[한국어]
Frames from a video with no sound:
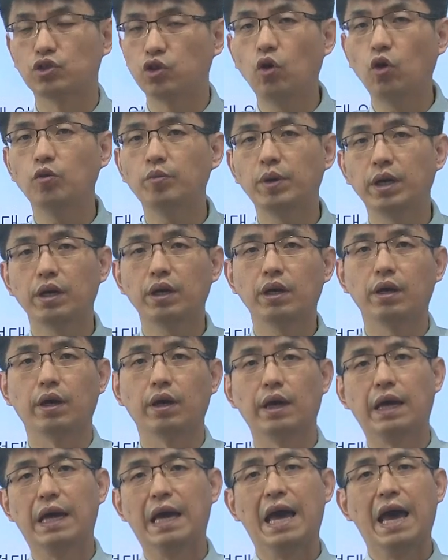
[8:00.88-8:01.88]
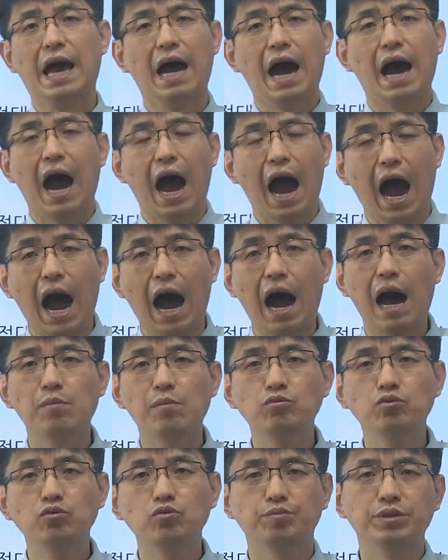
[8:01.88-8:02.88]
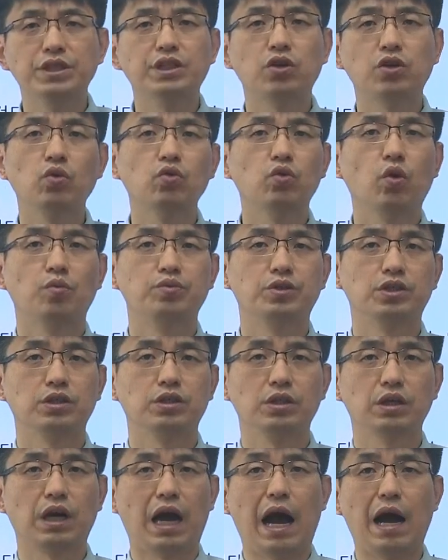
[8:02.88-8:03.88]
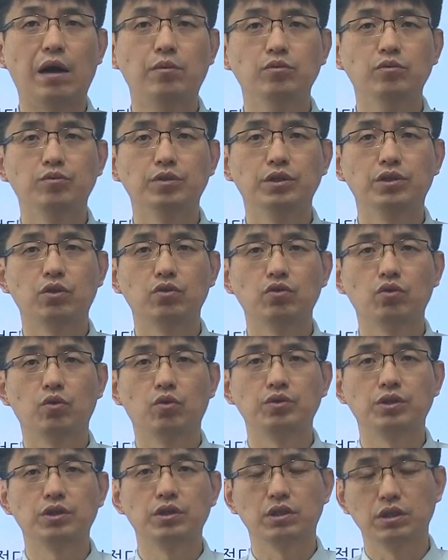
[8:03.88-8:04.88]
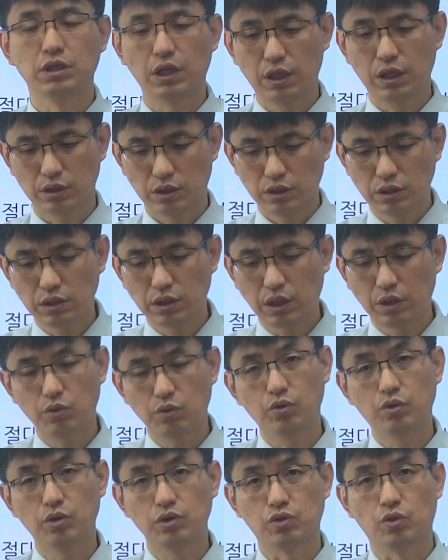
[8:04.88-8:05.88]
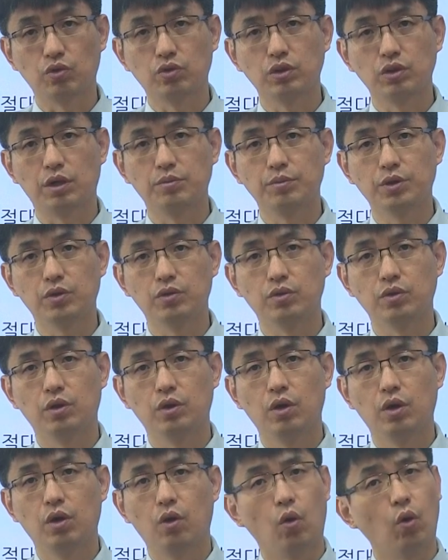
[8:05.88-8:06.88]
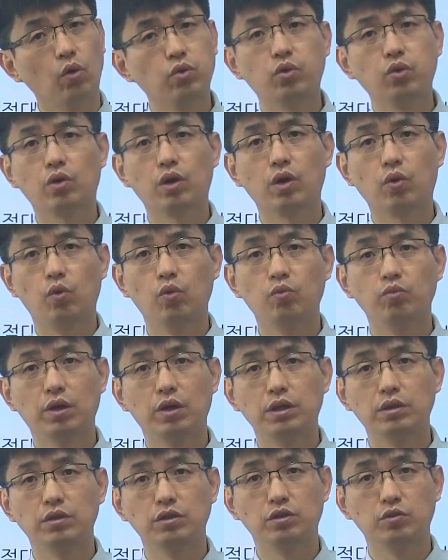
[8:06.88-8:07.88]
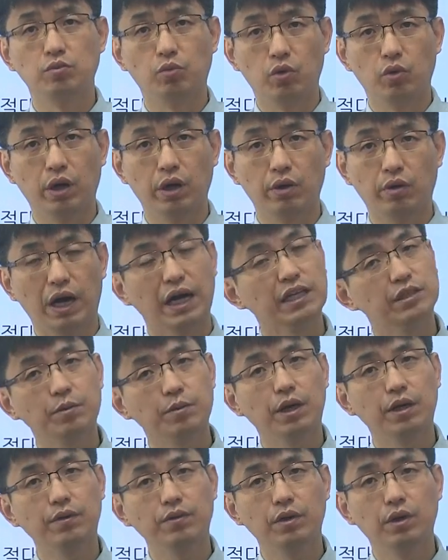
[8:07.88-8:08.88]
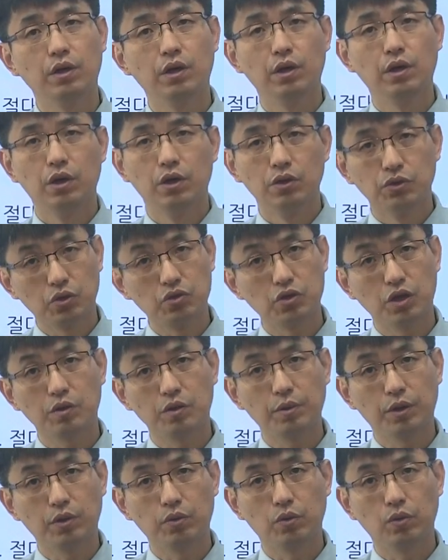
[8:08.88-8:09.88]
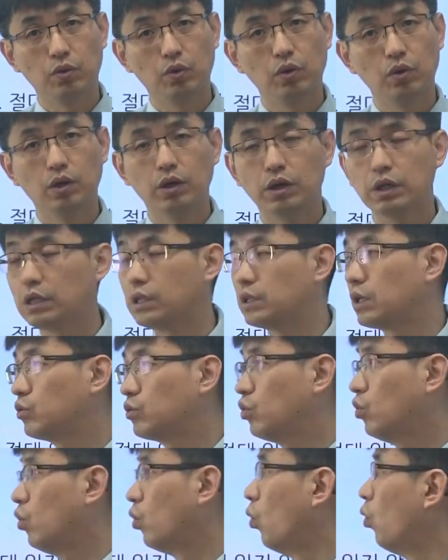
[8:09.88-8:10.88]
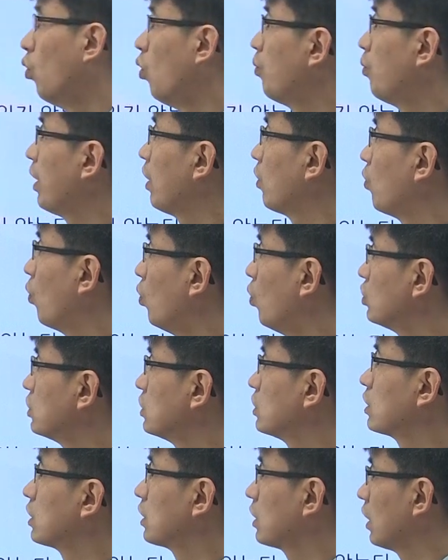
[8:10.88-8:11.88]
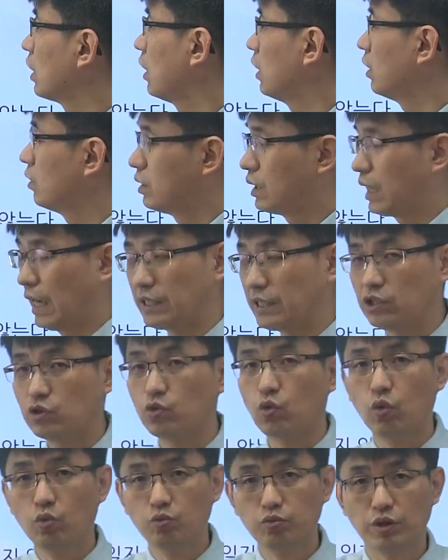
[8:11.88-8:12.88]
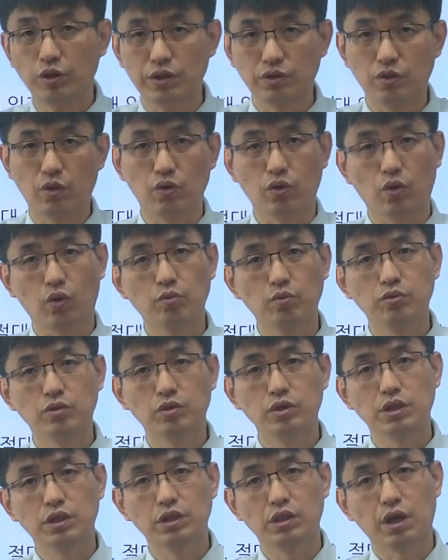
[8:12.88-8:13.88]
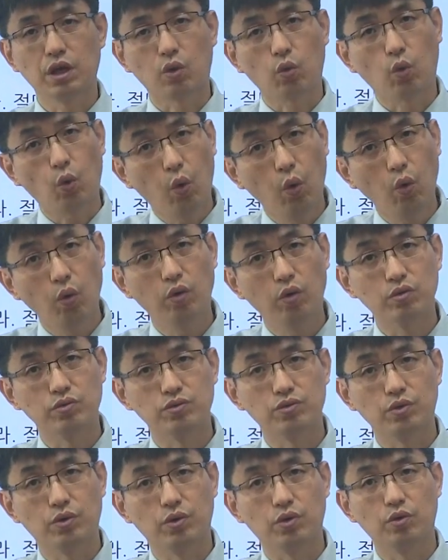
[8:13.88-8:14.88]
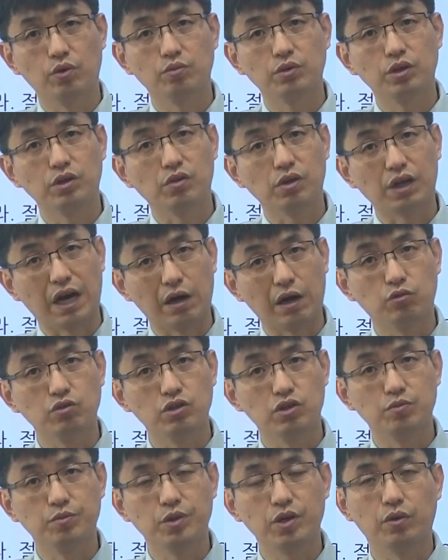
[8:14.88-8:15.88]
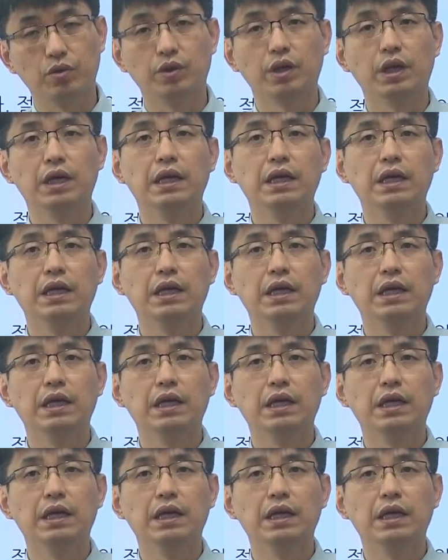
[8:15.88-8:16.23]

처음에 아무 미천도 없이 그냥 시사용어에 접근하면 어떻게 공부하는지는 몰라요. 하지만 선생님하고 일단 요 550개를 같이 공부해서 여러분들이 이게 코어로서 여러분들이 이걸 갖고 있으면